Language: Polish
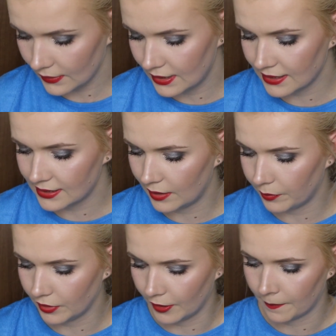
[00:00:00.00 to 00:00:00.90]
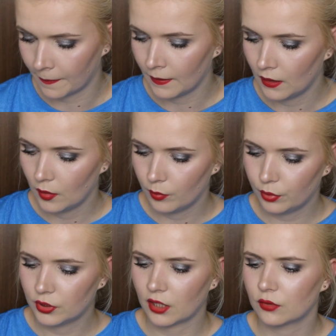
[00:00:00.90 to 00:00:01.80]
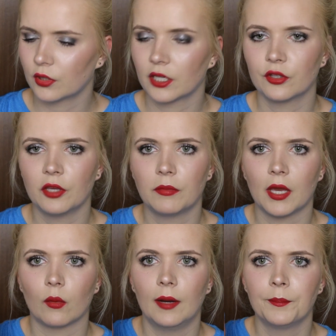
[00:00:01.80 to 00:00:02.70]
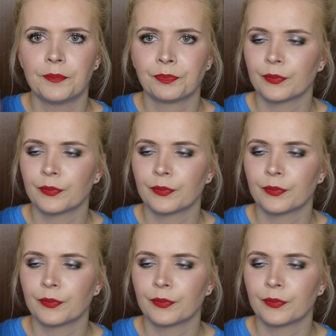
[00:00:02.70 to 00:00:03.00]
Następnie puder, którego nie miałam,